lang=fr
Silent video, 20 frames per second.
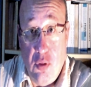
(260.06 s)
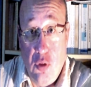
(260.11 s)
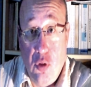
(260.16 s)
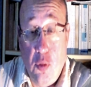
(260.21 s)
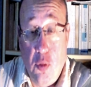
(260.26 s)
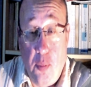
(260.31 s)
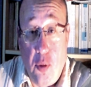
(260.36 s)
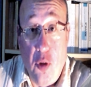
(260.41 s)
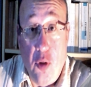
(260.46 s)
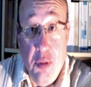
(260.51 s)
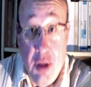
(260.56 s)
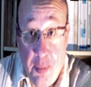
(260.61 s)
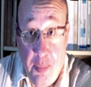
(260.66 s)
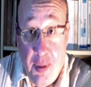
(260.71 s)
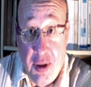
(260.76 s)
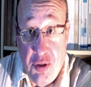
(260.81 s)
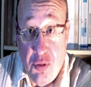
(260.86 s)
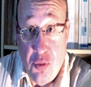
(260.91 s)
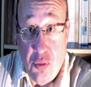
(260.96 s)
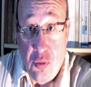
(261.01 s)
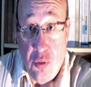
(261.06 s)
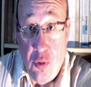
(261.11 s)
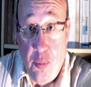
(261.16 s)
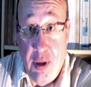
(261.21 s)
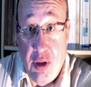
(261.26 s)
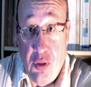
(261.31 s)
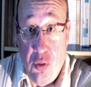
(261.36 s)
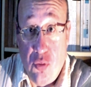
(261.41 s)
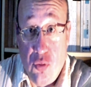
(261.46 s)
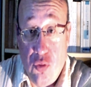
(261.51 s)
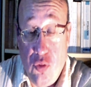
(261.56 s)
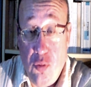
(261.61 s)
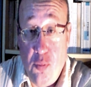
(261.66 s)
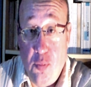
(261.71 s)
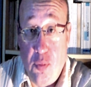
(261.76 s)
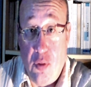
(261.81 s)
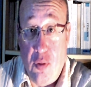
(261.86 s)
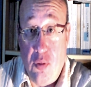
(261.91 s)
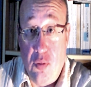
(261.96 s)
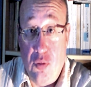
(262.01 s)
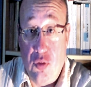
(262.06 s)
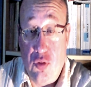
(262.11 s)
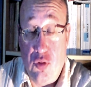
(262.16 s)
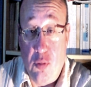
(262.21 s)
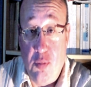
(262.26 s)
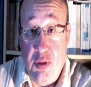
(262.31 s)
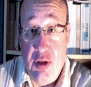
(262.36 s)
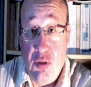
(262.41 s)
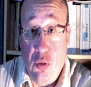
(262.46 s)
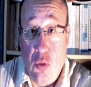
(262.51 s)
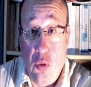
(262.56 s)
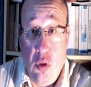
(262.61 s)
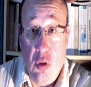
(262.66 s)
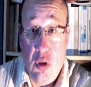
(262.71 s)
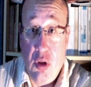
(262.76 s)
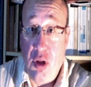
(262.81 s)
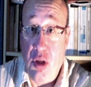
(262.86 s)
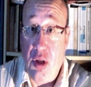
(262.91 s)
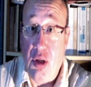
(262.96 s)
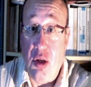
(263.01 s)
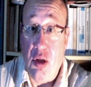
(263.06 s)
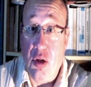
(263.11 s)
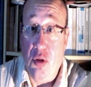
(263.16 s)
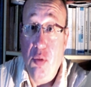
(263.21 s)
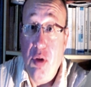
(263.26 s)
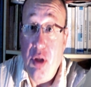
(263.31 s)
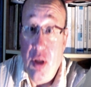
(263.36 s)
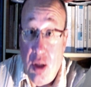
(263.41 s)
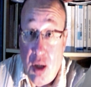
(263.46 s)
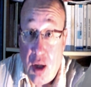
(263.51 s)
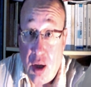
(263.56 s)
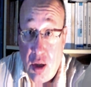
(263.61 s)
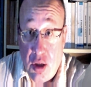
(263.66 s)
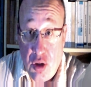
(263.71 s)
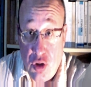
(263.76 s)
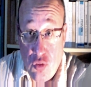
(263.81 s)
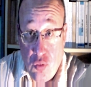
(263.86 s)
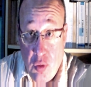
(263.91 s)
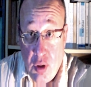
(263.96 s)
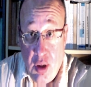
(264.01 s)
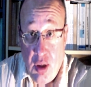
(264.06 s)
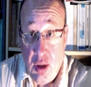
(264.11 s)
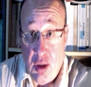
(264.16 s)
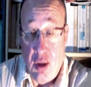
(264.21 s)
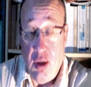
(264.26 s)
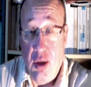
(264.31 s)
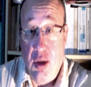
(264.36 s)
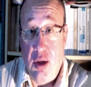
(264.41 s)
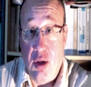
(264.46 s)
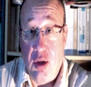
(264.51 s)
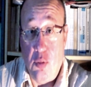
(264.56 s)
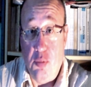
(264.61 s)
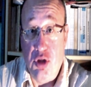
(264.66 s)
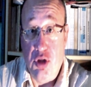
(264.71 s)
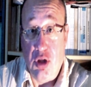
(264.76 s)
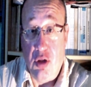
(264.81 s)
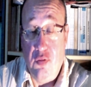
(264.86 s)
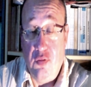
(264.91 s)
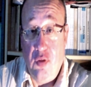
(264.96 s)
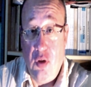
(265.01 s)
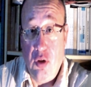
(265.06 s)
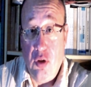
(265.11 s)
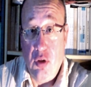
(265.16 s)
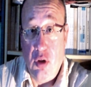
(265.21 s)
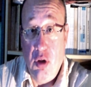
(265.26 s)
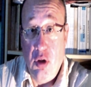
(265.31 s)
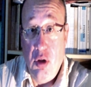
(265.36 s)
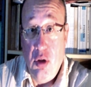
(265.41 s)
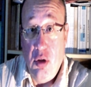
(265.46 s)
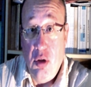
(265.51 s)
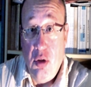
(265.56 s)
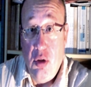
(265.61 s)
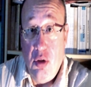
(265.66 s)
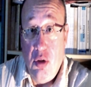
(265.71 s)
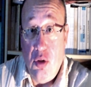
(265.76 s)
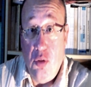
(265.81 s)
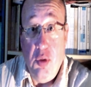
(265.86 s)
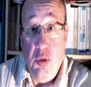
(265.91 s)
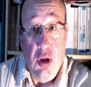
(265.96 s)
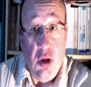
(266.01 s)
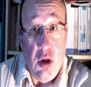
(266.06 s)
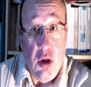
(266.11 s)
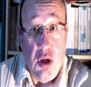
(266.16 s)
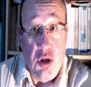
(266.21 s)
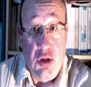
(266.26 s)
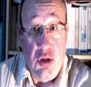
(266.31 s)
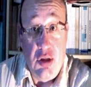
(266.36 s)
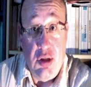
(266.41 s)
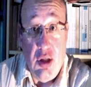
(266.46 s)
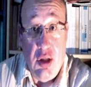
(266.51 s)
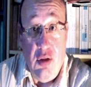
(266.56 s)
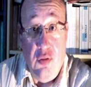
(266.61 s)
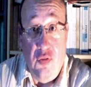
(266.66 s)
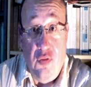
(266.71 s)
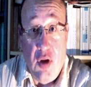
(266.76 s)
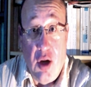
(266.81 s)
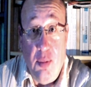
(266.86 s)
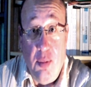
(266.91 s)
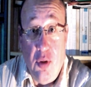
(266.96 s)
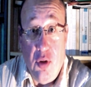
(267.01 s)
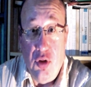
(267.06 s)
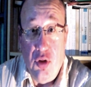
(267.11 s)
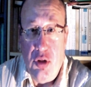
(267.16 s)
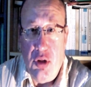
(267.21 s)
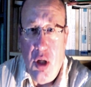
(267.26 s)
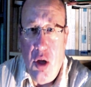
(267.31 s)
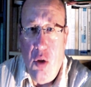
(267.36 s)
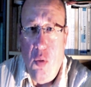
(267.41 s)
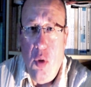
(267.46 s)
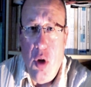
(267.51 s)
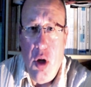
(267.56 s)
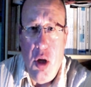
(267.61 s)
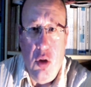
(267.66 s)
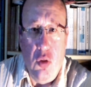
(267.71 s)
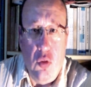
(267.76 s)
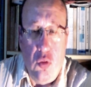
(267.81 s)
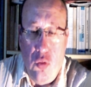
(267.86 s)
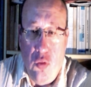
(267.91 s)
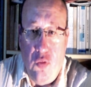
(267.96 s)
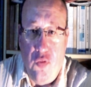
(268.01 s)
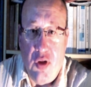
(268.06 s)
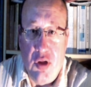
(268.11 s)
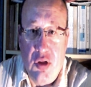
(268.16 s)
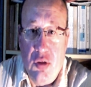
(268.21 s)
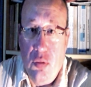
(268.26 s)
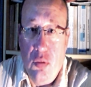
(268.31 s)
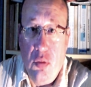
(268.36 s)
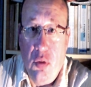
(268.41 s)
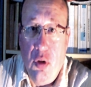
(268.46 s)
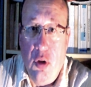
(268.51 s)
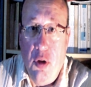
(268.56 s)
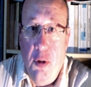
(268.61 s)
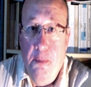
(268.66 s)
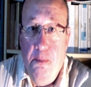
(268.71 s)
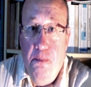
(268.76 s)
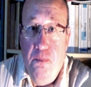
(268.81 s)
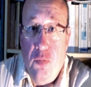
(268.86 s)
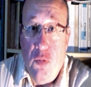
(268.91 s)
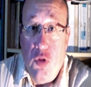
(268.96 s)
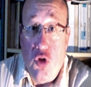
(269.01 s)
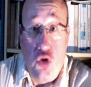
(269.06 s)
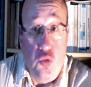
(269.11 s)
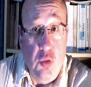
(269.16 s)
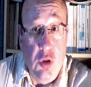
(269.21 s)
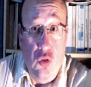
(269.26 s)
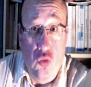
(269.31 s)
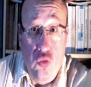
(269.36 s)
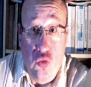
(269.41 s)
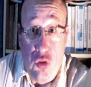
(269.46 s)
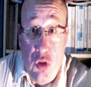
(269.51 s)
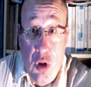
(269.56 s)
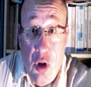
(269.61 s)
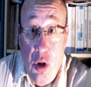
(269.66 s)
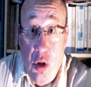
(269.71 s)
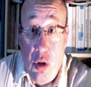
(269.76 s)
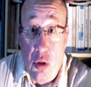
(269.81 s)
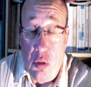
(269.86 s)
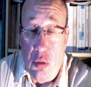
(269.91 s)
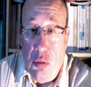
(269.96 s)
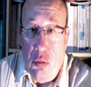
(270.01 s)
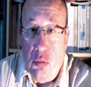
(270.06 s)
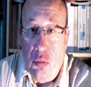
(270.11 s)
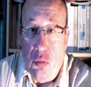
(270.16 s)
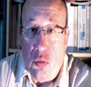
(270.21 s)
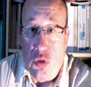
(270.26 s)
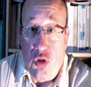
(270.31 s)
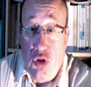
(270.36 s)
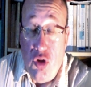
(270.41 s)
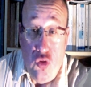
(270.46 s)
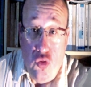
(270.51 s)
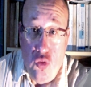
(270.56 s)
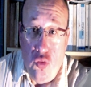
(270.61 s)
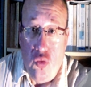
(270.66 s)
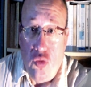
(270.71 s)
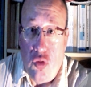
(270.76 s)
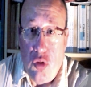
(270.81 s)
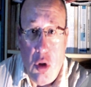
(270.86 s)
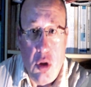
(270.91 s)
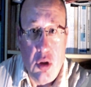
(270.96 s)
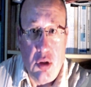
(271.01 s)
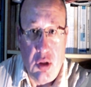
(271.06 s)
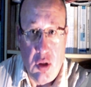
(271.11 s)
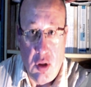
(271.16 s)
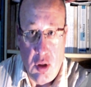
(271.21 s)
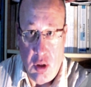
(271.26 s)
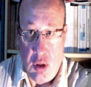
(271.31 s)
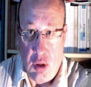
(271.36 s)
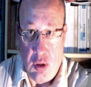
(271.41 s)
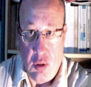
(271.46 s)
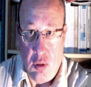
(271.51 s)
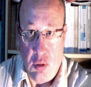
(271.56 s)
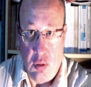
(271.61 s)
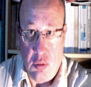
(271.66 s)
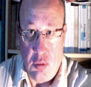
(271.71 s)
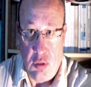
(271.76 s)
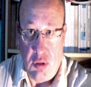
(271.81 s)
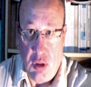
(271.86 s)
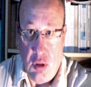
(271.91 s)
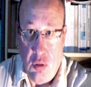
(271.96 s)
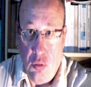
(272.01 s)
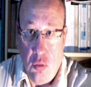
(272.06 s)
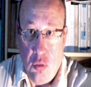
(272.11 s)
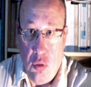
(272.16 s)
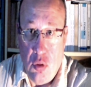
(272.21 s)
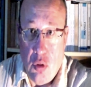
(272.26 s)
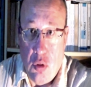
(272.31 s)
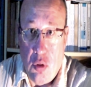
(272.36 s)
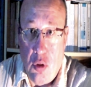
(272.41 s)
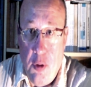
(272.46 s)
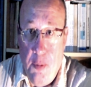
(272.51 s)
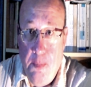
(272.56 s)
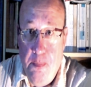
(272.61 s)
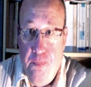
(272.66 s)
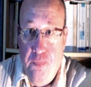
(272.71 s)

le premier patron, du, de ce bistrot, qui lui a échoué et est obligé de vendre, lui réagissait différemment. Il disait Oui, de toute façon, euh, je suis tout seul. Donc si je suis tout seul, c'est donc